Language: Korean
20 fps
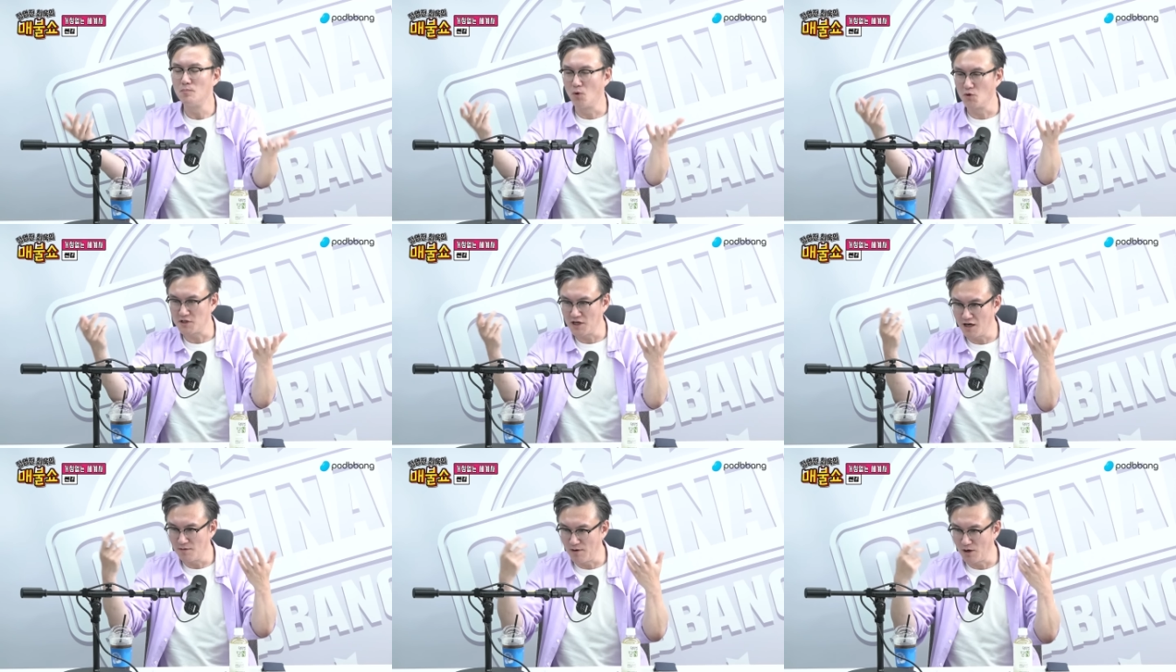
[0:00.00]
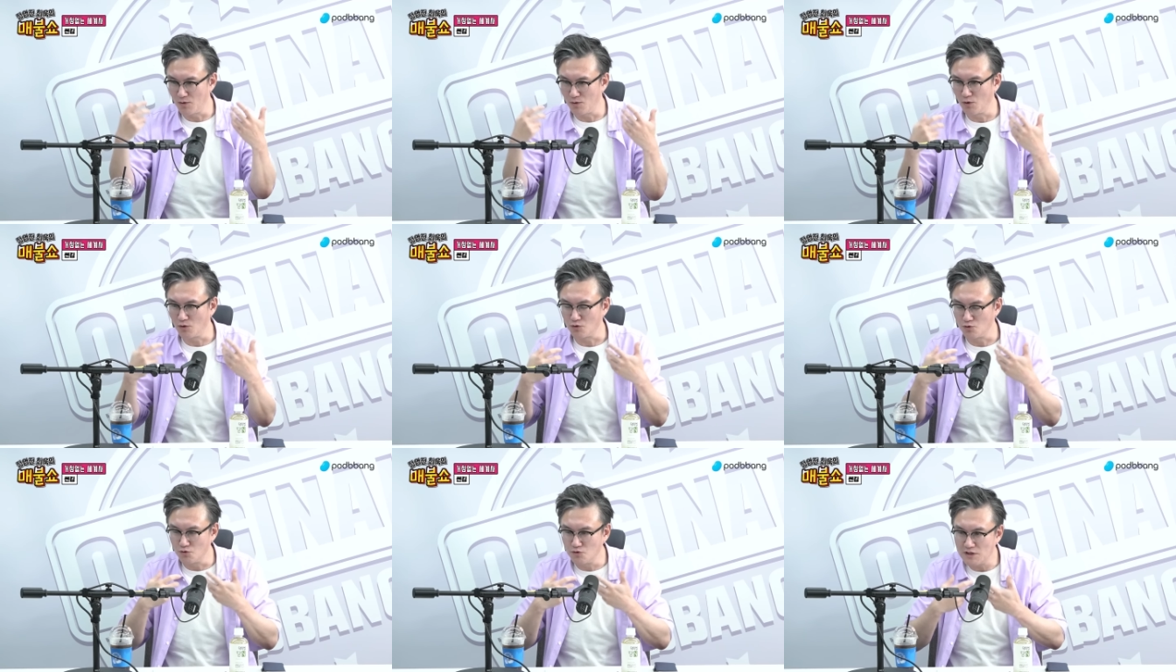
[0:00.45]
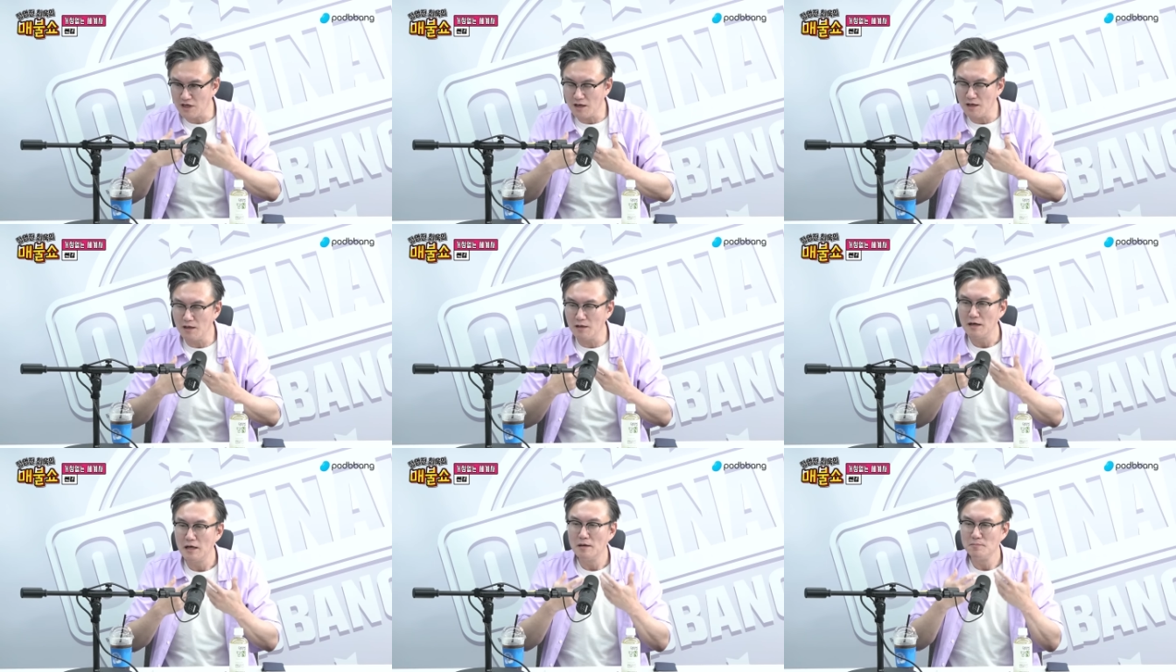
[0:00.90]
보상을 받고
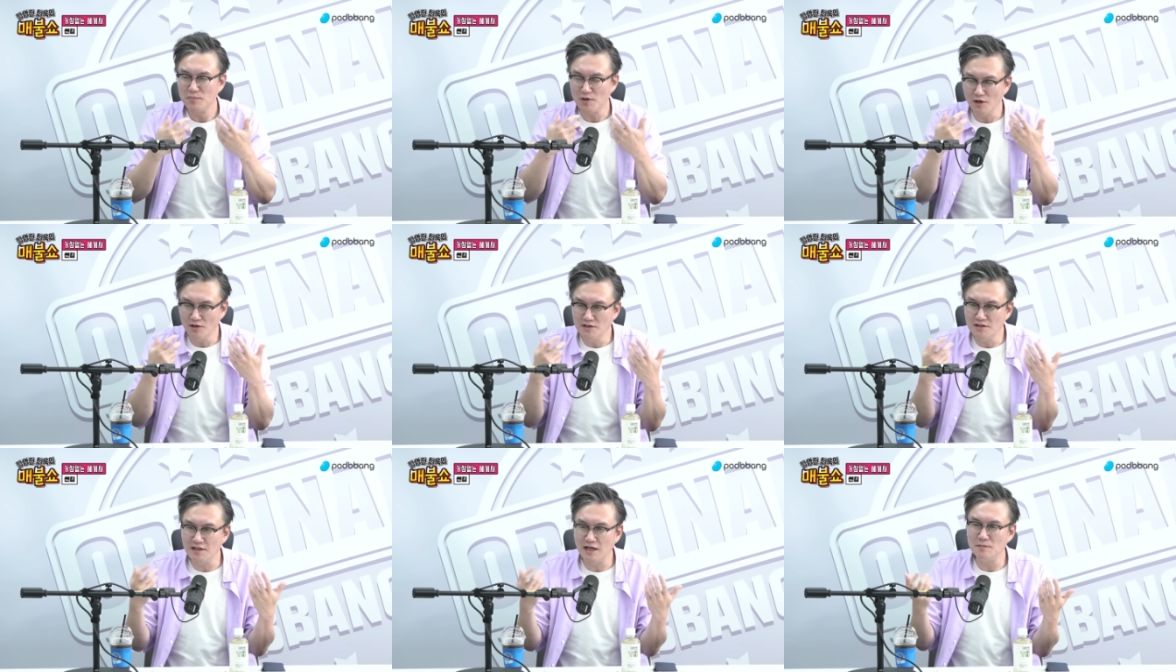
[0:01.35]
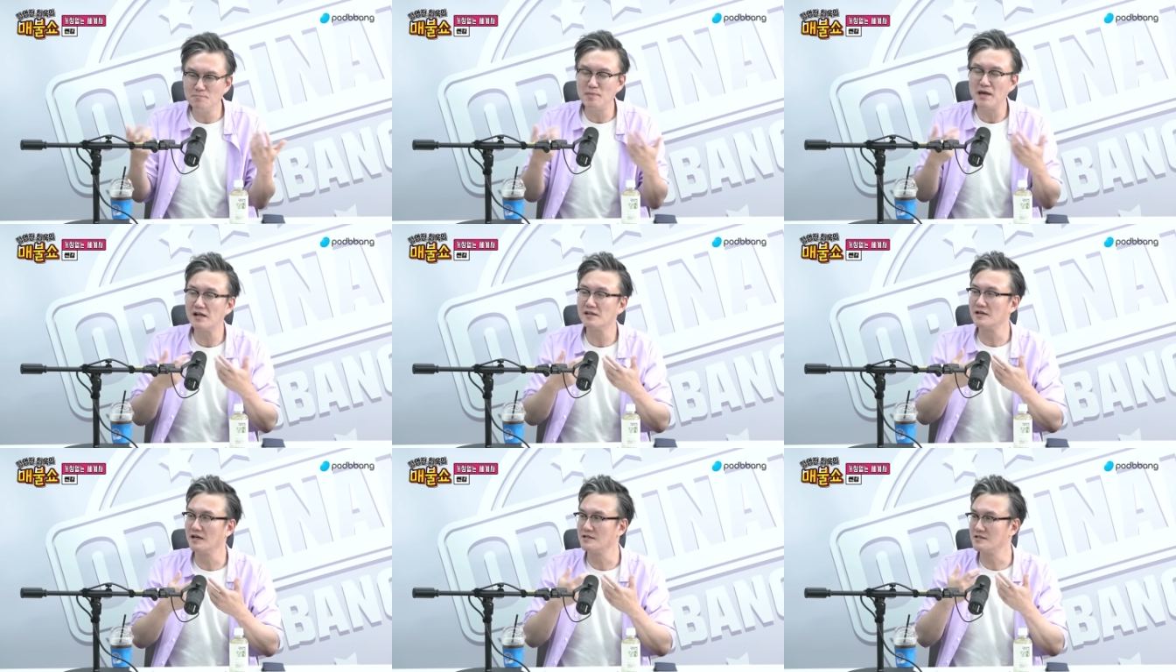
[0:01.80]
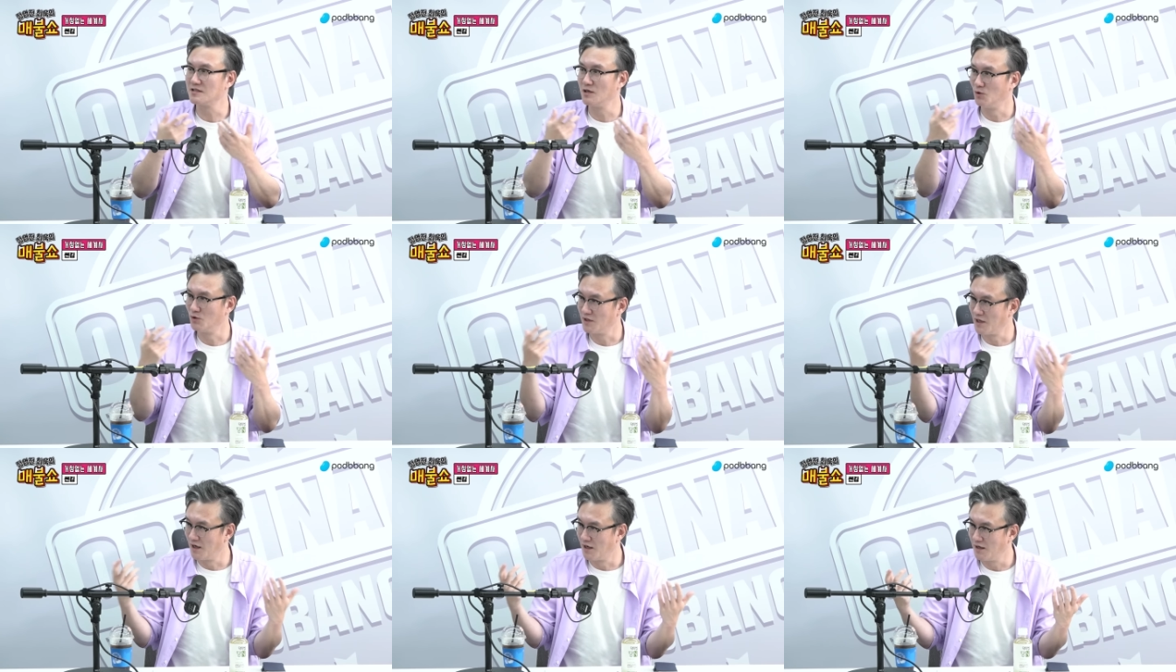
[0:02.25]
누구나 평등한
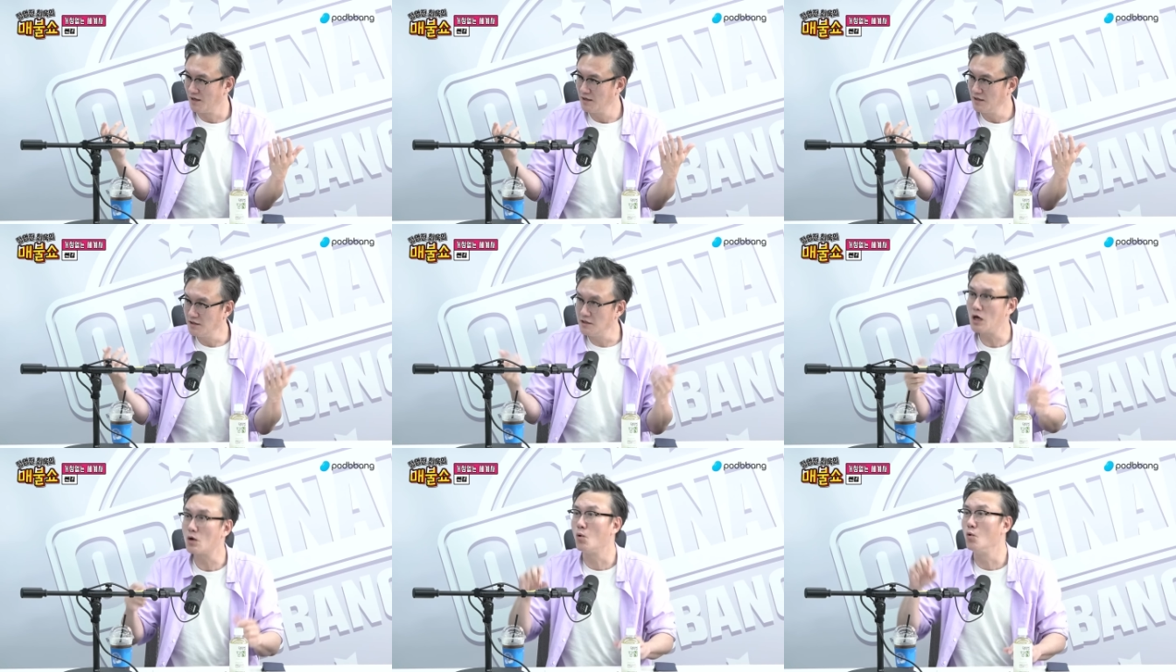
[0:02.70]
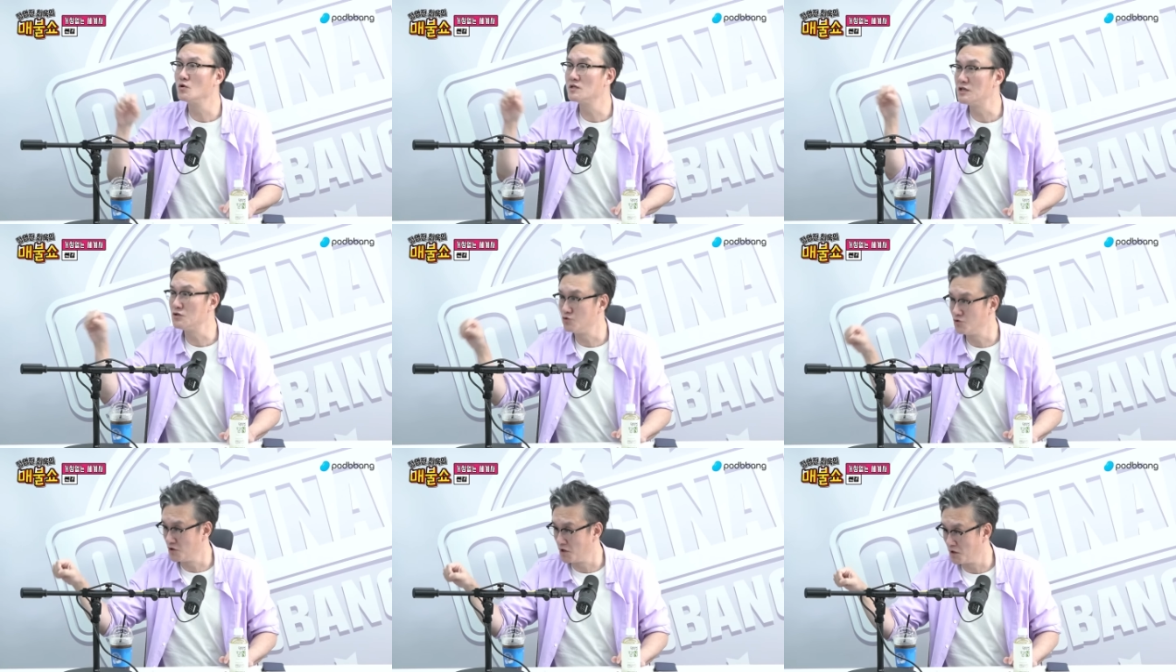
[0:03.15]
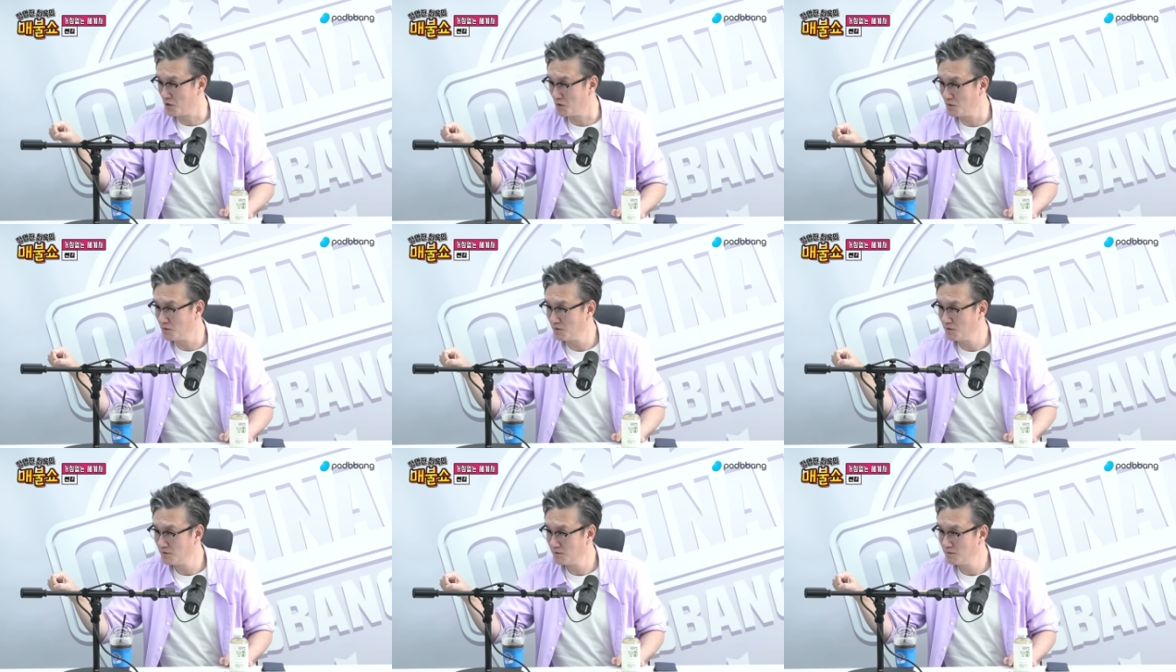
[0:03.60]
패러다이스가 온다. 음. 이게 공산주의예요.